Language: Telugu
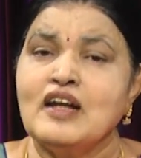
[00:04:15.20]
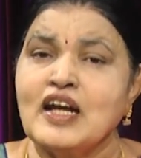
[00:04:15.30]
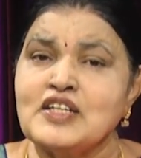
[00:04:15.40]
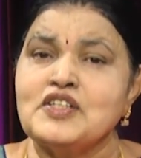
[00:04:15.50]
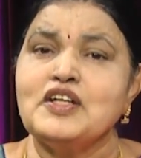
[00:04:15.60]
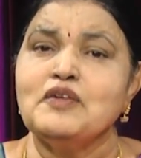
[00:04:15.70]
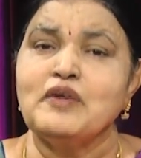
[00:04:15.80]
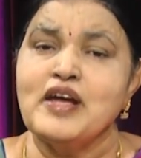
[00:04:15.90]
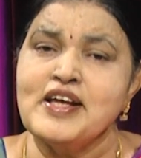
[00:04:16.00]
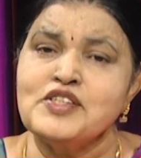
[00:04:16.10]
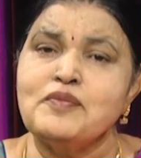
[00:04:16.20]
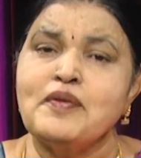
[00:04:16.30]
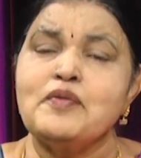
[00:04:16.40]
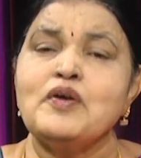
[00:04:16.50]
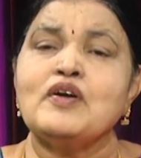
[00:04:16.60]
లక్షణం
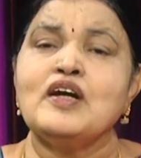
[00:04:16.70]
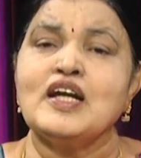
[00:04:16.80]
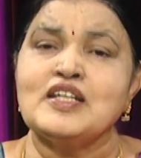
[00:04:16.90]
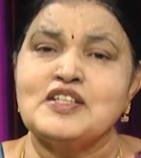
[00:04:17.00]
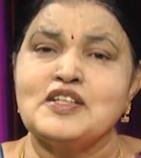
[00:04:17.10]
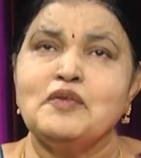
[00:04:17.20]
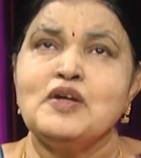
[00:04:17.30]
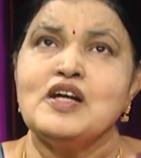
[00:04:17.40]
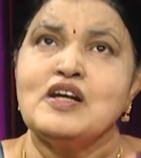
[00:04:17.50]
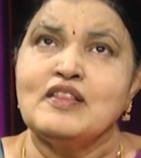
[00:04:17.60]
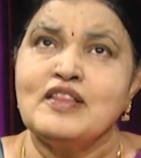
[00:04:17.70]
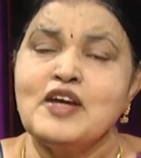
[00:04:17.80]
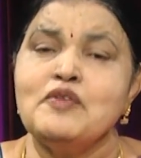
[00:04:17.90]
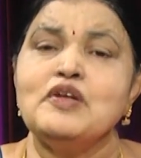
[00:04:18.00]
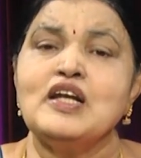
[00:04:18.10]
యేసుప్రభు యొక్క లక్షణం
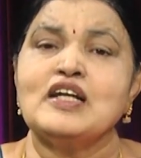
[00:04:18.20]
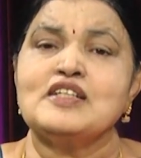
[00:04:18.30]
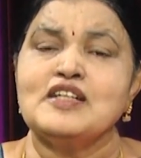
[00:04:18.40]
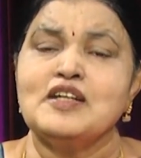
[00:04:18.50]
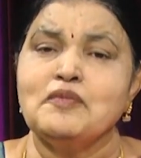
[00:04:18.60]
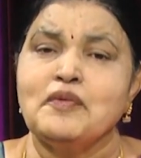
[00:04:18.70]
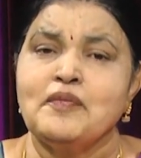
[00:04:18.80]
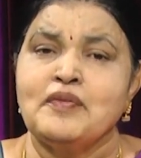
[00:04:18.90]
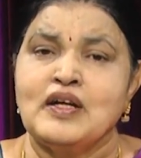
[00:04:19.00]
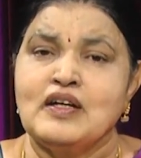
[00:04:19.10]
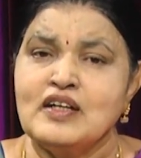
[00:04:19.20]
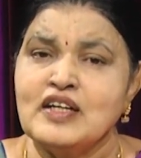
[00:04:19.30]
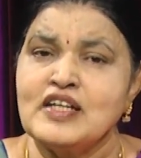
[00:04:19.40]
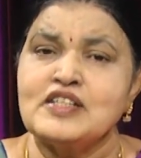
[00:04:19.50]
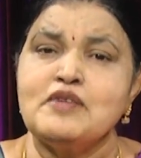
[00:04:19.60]
దేవుని లక్షణం
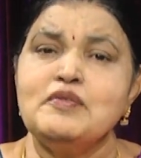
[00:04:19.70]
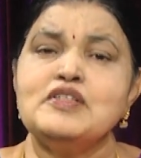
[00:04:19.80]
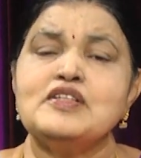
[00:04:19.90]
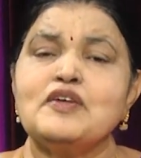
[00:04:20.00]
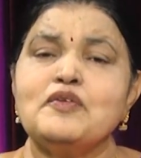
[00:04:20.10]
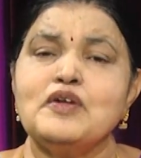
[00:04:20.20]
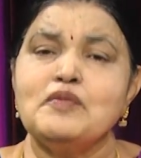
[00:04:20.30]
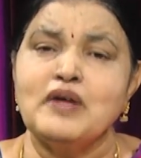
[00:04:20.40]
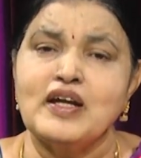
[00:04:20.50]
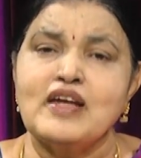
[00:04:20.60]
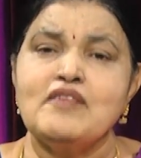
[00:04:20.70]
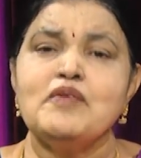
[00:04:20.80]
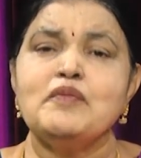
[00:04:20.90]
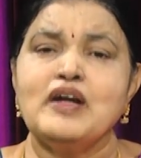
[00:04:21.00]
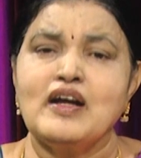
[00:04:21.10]
ఈ క్షమించే గుణం మనకి
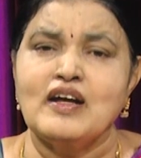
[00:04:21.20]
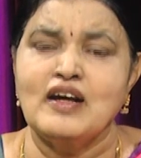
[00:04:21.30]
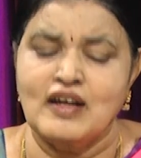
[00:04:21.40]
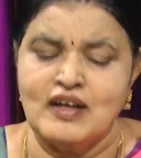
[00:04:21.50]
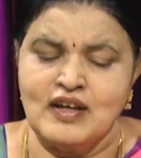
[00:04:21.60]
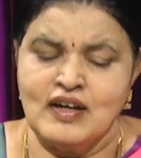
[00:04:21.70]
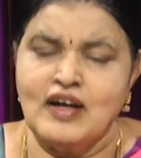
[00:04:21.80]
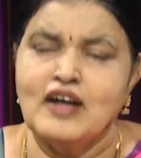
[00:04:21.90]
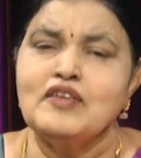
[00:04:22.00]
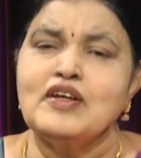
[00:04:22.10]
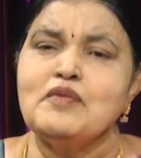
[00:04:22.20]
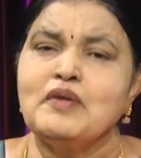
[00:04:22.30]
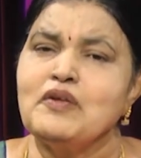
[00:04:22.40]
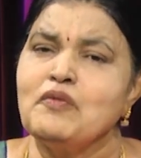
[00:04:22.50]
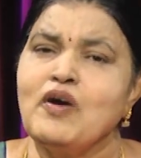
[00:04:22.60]
ఇవ్వమని అడగాలి అందుకే
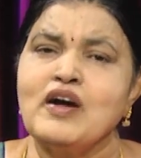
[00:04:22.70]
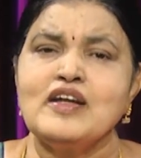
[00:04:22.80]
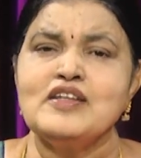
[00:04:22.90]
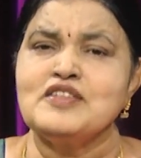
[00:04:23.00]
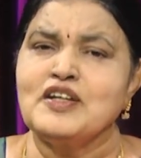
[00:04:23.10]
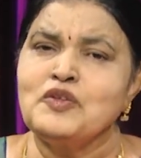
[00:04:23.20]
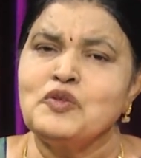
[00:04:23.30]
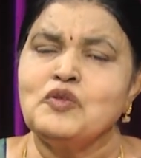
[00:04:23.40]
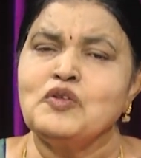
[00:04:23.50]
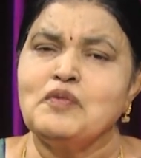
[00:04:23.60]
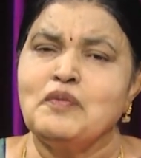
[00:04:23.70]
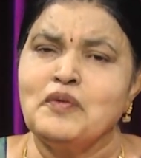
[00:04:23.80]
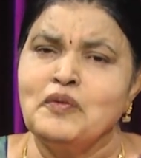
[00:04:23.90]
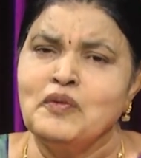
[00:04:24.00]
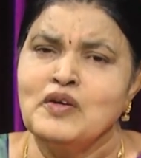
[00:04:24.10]
మనం వాక్యం
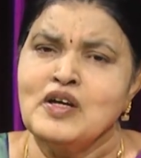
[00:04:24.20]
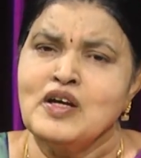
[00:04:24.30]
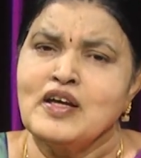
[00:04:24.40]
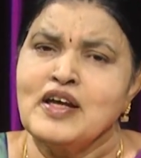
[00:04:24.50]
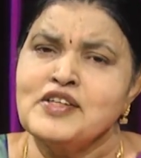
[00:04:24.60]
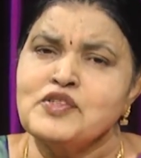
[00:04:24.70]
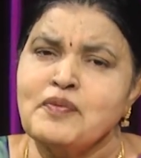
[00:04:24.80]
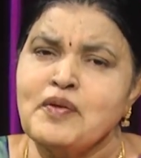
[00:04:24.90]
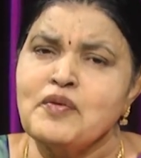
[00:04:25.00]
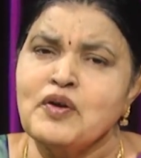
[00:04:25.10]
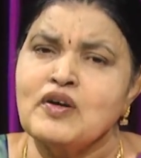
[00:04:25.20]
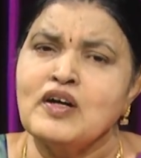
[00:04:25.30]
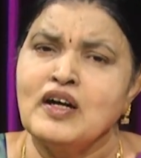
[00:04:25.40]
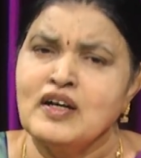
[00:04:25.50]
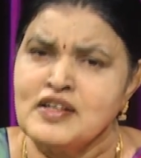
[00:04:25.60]
చదువుతున్నప్పుడు యేసుప్రభు
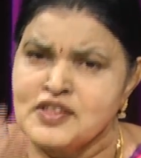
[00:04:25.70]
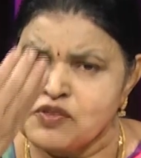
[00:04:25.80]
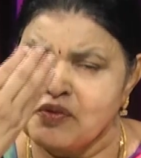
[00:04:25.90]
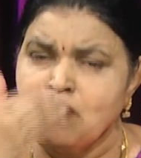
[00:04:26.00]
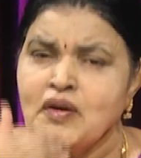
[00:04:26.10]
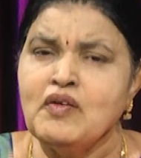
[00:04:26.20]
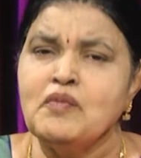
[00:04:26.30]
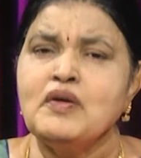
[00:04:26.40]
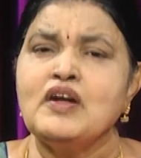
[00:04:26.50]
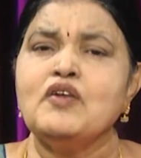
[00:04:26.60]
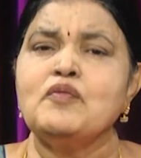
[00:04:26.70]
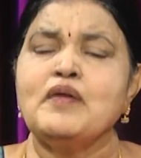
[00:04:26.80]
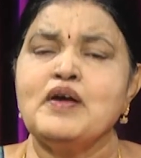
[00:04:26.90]
యొక్క స్వభావం మనలో